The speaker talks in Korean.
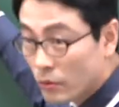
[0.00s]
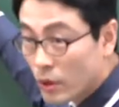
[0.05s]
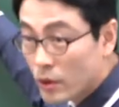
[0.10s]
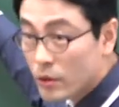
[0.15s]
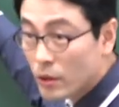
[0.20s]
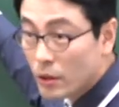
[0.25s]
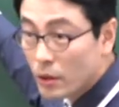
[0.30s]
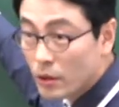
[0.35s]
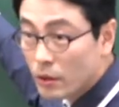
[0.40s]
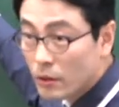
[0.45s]

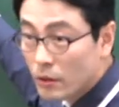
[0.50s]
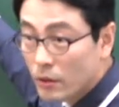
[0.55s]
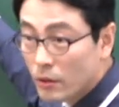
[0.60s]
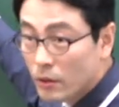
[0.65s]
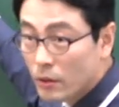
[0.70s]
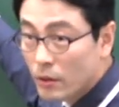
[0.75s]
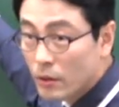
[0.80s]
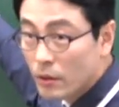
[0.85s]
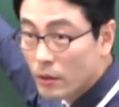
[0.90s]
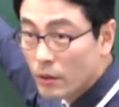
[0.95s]
됐잖아요.
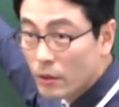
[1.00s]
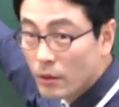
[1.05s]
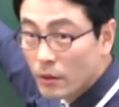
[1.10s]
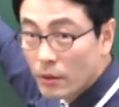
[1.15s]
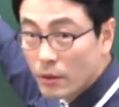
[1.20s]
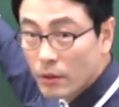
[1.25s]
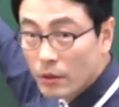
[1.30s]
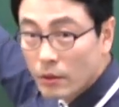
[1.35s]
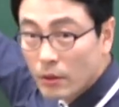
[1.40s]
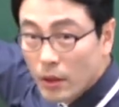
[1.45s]

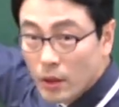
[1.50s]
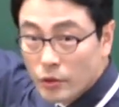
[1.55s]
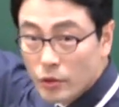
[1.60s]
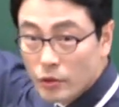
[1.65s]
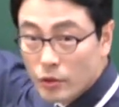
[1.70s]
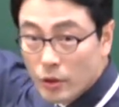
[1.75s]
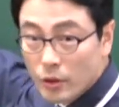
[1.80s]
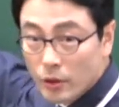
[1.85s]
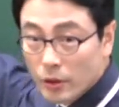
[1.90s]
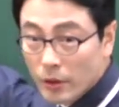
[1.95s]

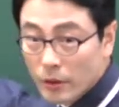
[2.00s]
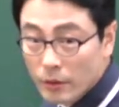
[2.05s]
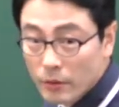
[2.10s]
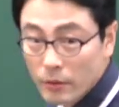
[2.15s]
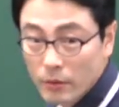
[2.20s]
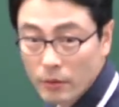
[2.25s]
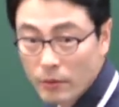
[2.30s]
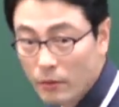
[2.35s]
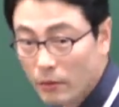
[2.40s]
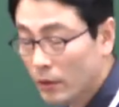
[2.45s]
갖췄죠, 이렇게?
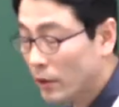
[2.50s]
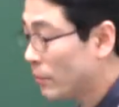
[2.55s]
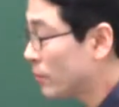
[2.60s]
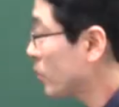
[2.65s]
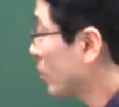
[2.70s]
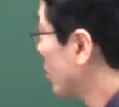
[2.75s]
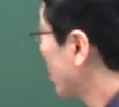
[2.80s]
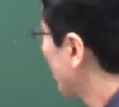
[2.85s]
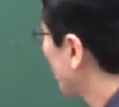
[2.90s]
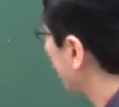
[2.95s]
그 다음에 이제 어떻게